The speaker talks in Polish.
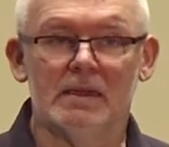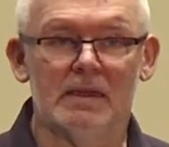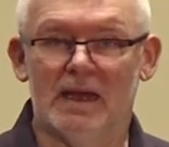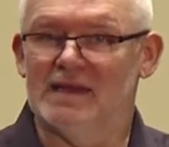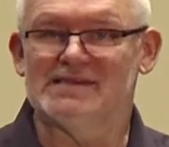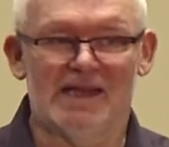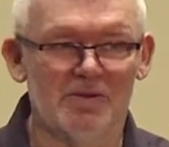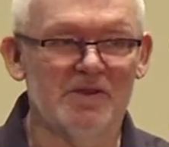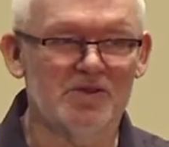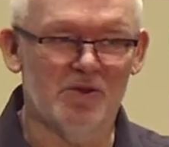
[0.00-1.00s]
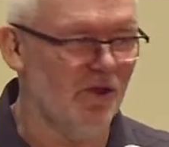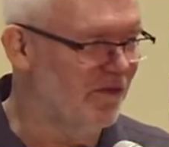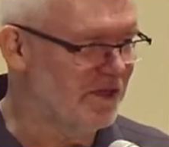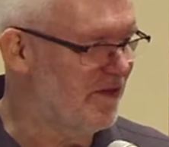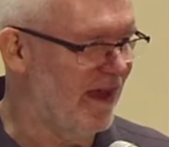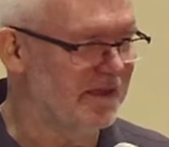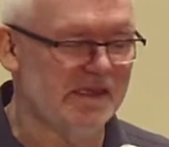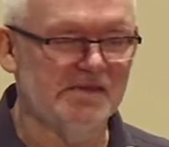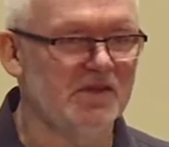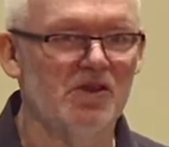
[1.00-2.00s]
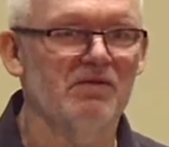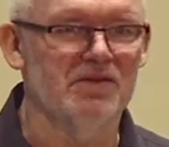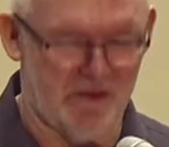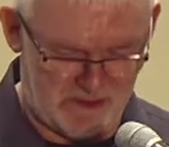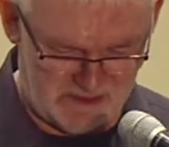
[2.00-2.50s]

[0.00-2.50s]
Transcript: a cały duchowy świat jest widownią.